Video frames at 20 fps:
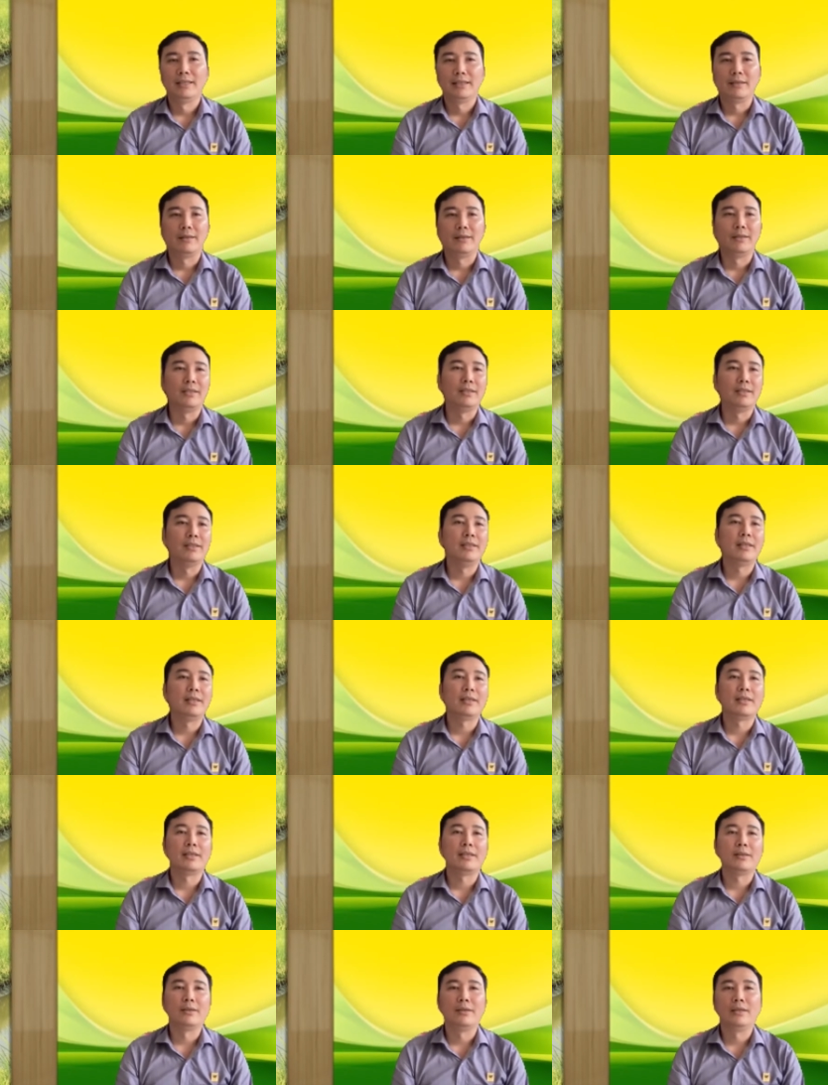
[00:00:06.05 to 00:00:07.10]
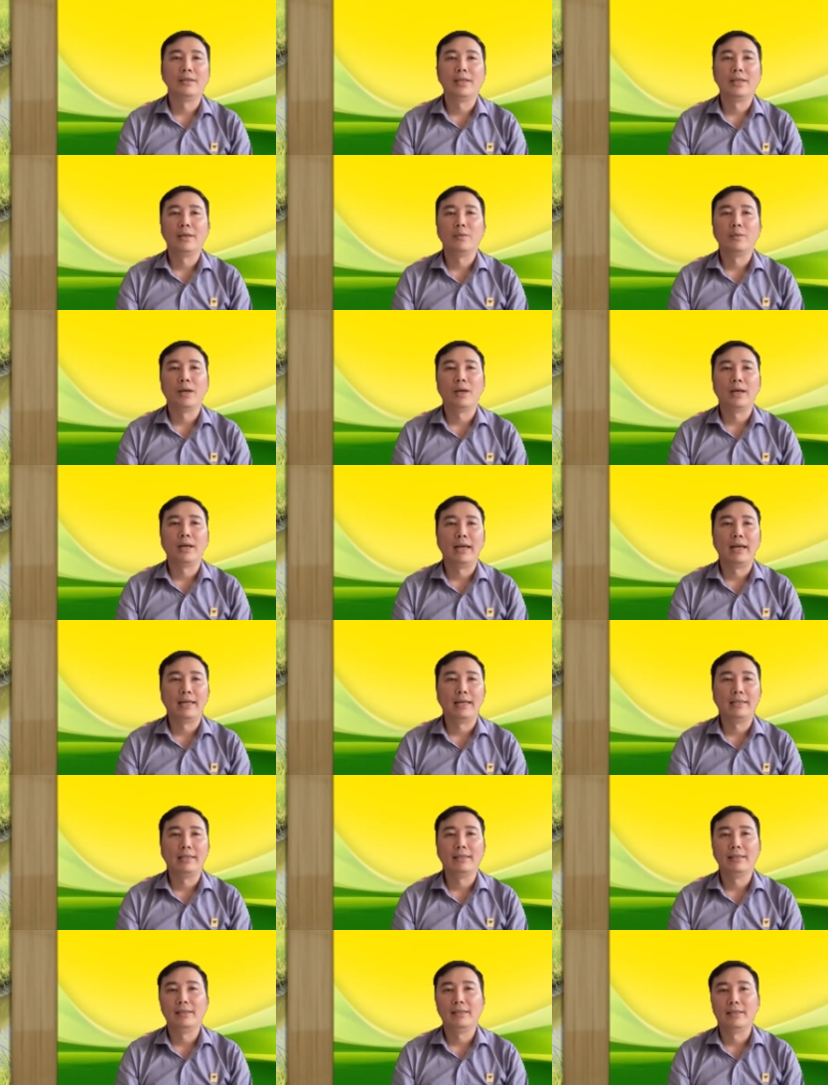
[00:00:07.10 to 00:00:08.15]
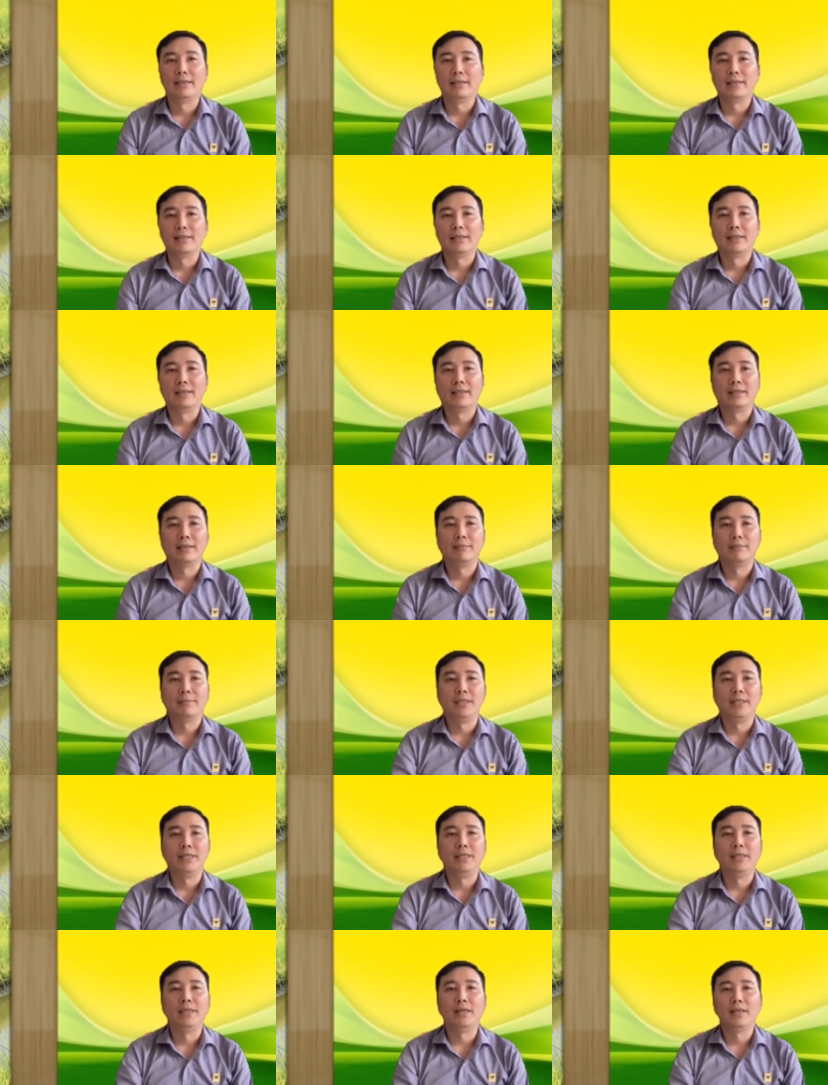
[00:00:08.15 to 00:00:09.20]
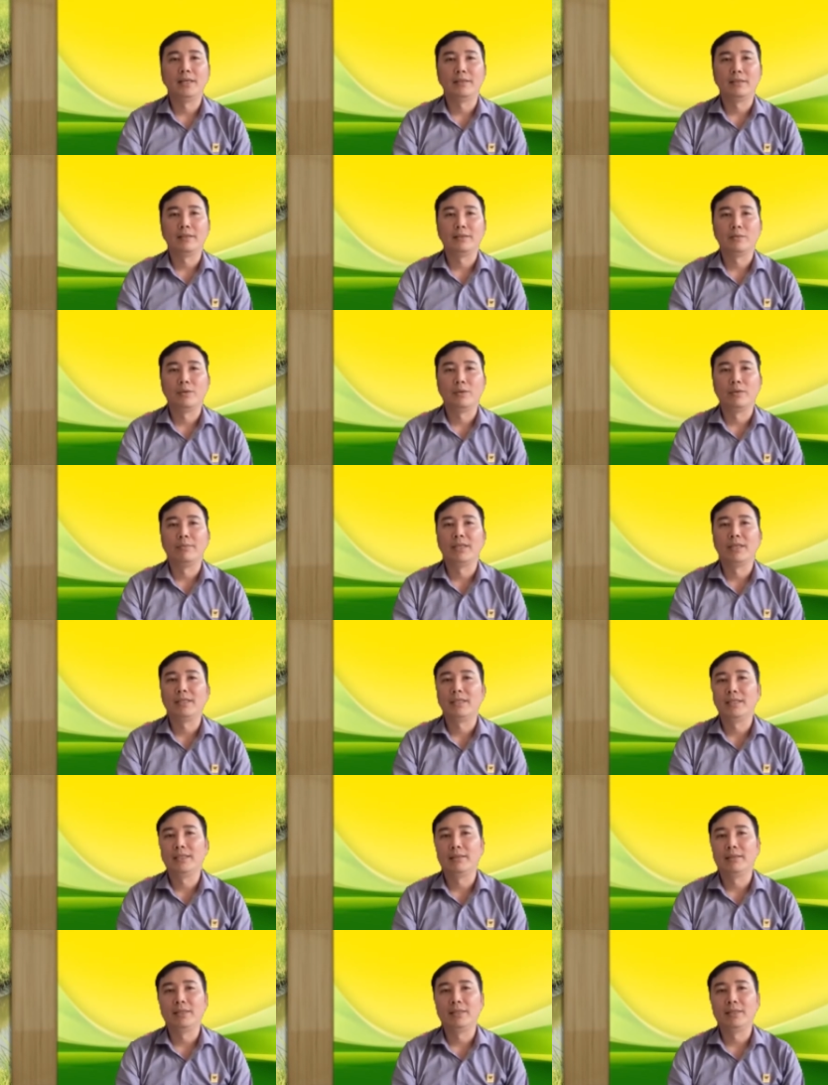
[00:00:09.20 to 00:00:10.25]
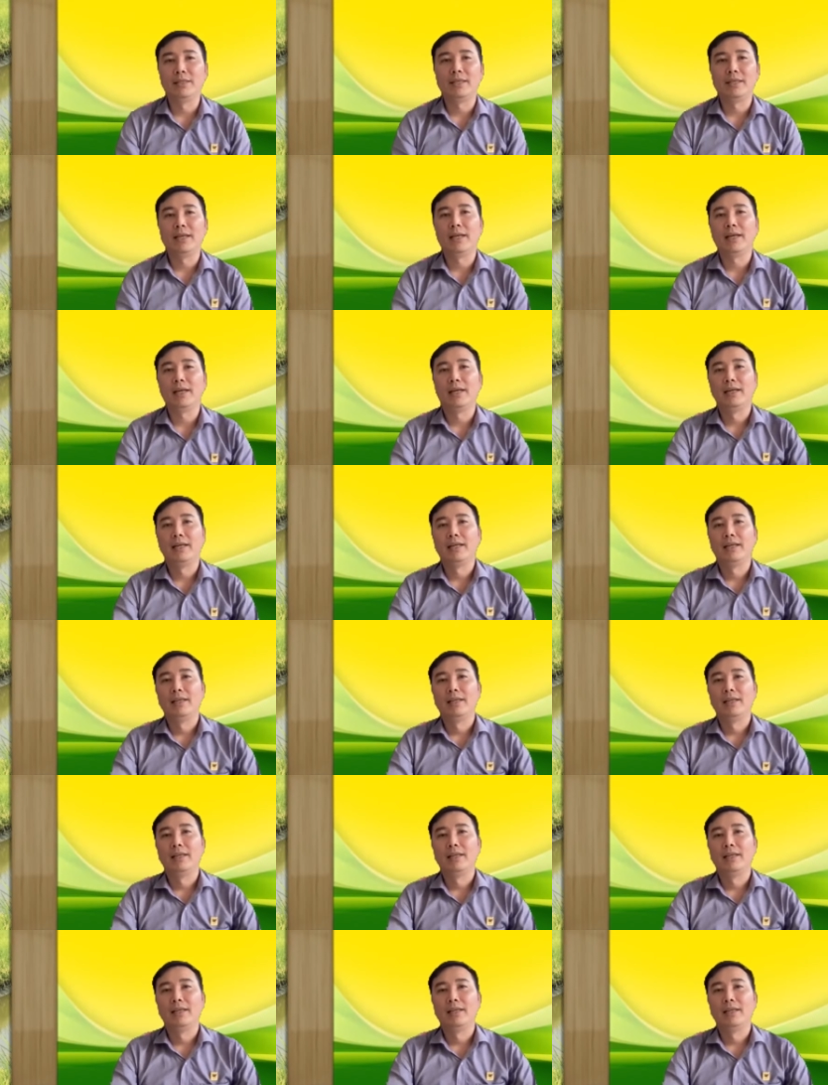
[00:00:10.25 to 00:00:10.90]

Câu hỏi thứ nhất là của anh Lê Quang Hải ở à, Mỹ Nhơn, huyện Ba Tri, Bình Tre.